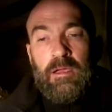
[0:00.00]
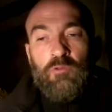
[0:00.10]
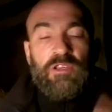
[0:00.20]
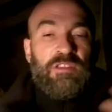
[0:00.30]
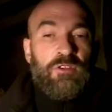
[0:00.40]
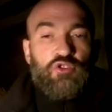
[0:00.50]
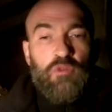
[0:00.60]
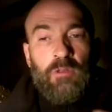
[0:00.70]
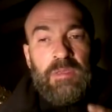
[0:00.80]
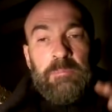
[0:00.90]
Quoi qu'il en
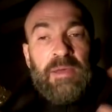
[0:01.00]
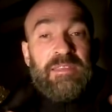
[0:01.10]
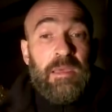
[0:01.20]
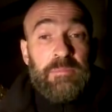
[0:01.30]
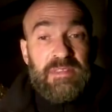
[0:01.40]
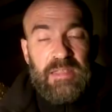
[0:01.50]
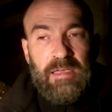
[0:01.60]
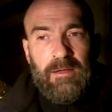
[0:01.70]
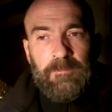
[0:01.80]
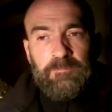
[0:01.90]
soit, on n'est pas des
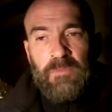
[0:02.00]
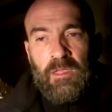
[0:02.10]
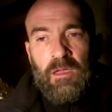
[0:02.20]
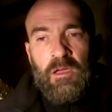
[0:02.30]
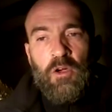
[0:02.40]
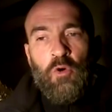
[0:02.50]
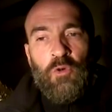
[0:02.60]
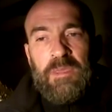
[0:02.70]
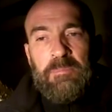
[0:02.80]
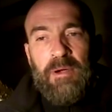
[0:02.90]
hamsters,
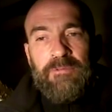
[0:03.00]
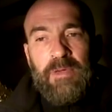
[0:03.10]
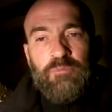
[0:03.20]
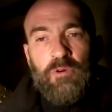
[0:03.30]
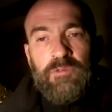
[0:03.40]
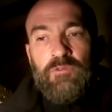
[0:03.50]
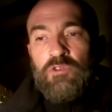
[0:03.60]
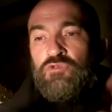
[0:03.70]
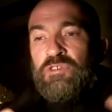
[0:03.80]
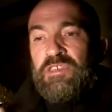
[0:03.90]
on n'est pas fait pour vivre
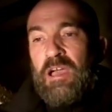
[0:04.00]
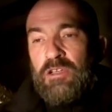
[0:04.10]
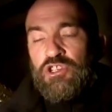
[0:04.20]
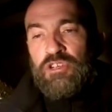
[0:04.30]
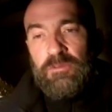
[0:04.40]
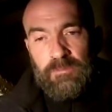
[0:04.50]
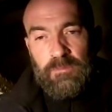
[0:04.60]
dans une cage,